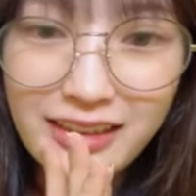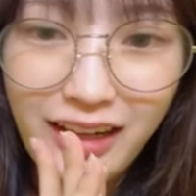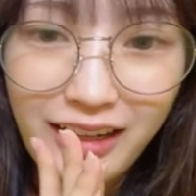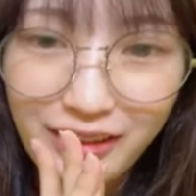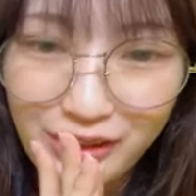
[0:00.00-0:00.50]

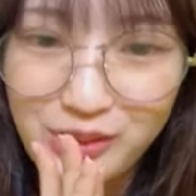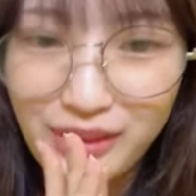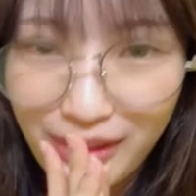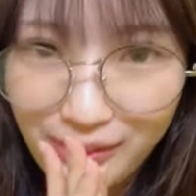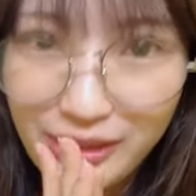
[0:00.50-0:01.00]
ありがとう
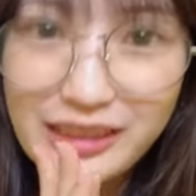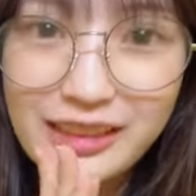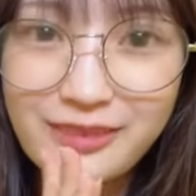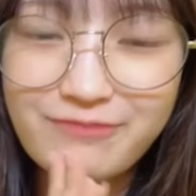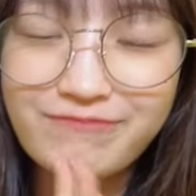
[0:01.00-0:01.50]
ございま
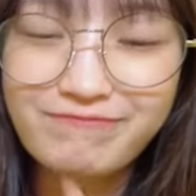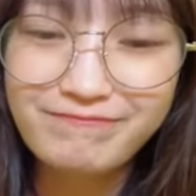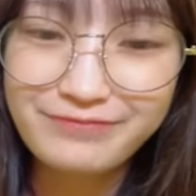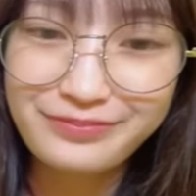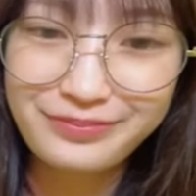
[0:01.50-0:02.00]
す
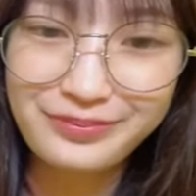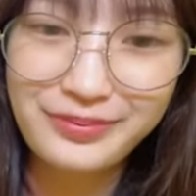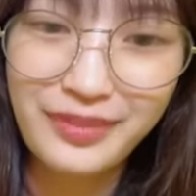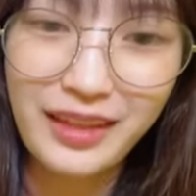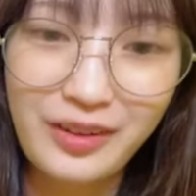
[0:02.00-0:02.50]

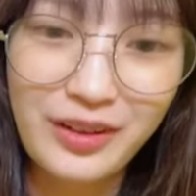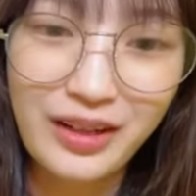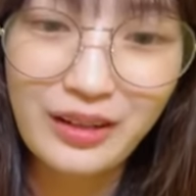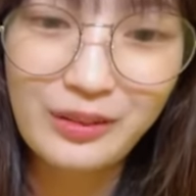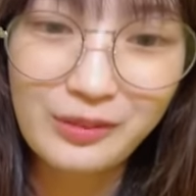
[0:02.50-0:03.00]
これ
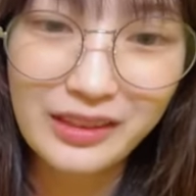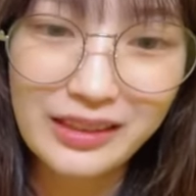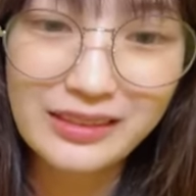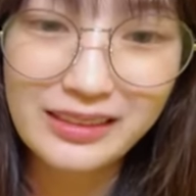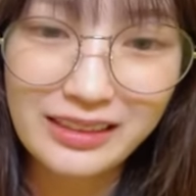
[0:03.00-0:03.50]
からも
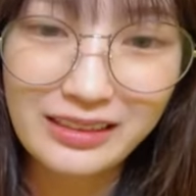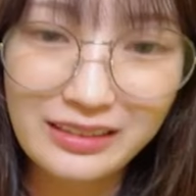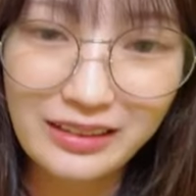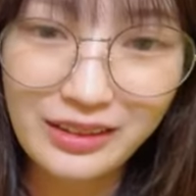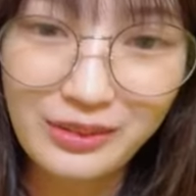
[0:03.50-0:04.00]
ね好き
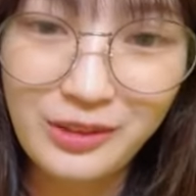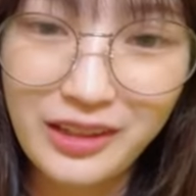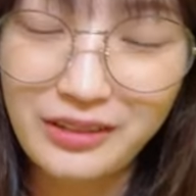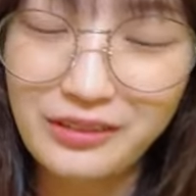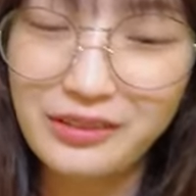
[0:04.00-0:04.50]
になっても
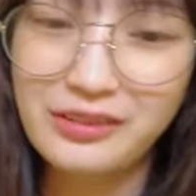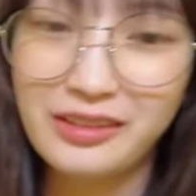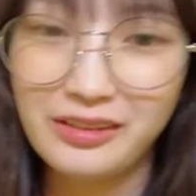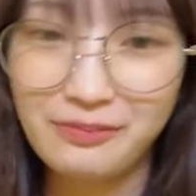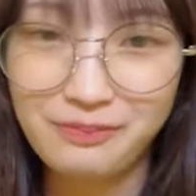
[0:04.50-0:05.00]
らえるよう
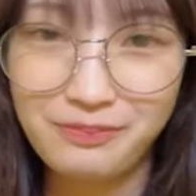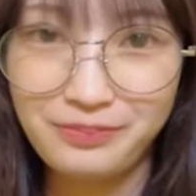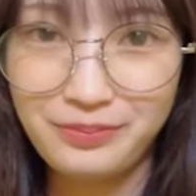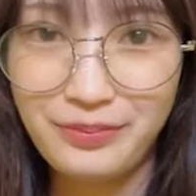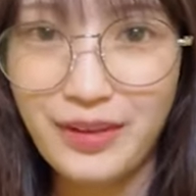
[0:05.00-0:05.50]
に
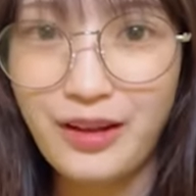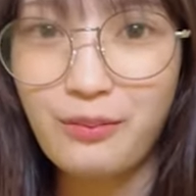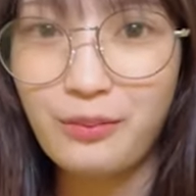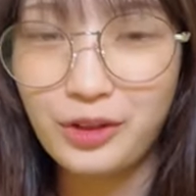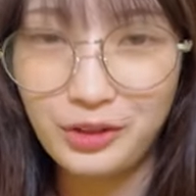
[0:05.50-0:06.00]

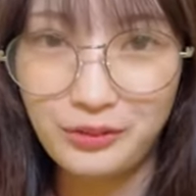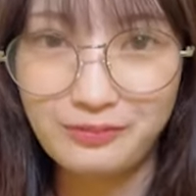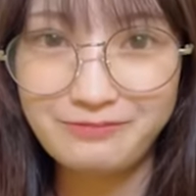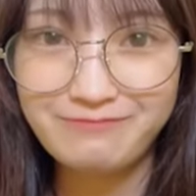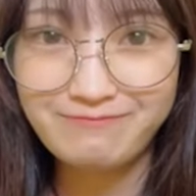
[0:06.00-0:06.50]
頑張りよ
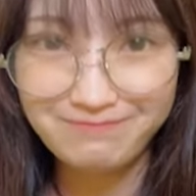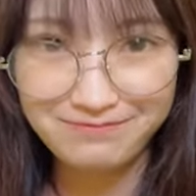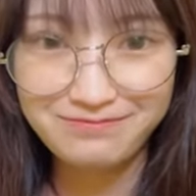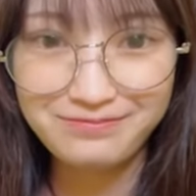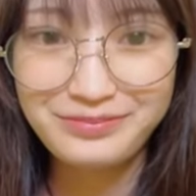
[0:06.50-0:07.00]

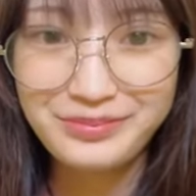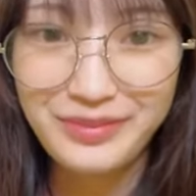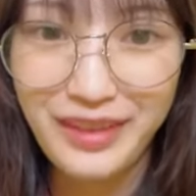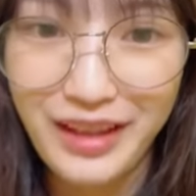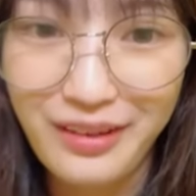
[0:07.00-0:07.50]

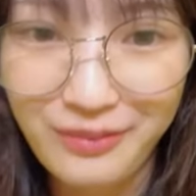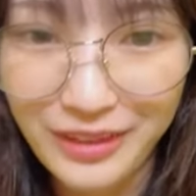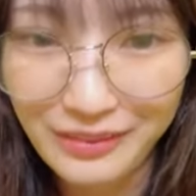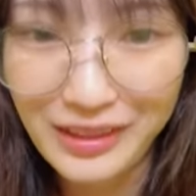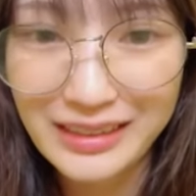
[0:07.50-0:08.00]
頑張
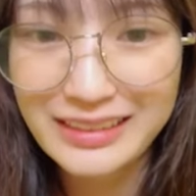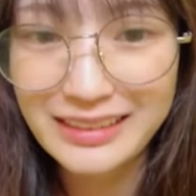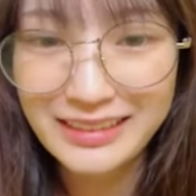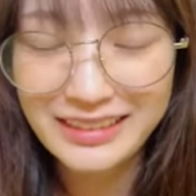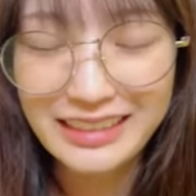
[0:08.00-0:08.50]
ります